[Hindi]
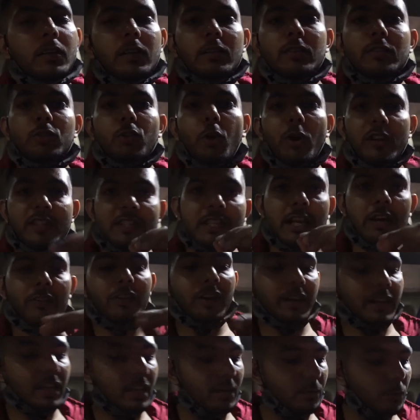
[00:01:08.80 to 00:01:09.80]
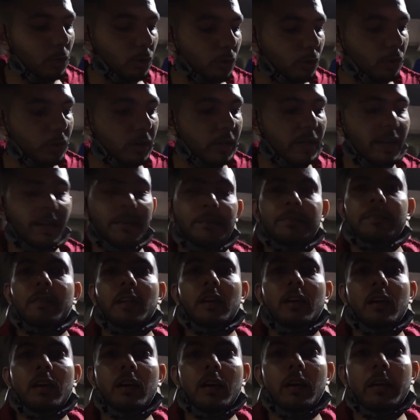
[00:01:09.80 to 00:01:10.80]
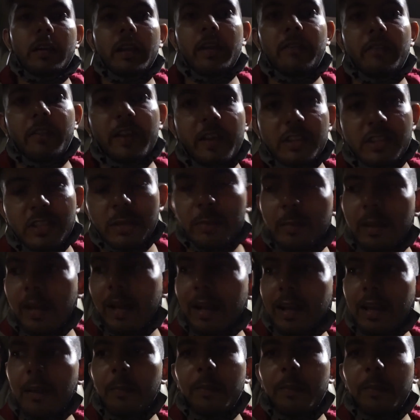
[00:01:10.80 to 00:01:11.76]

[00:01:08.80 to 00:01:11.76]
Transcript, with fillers: तो अच्छा हुआ कि हम लोगों ने ना नेविगेशन में डाला